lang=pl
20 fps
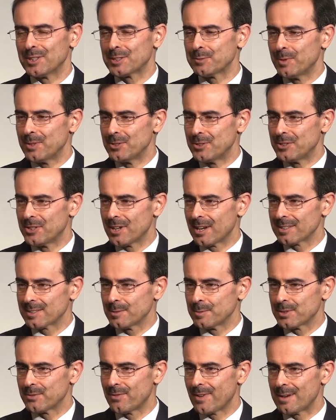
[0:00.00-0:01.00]
spędzić
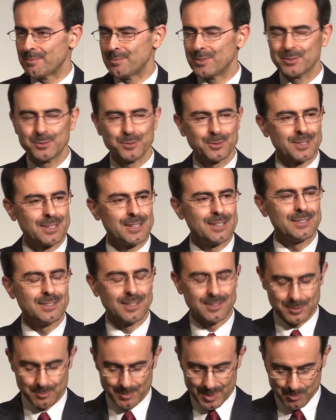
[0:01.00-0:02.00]
razem z Wami tutaj
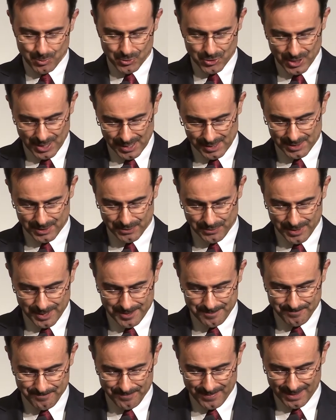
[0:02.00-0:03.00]
na tym nabożeństwie,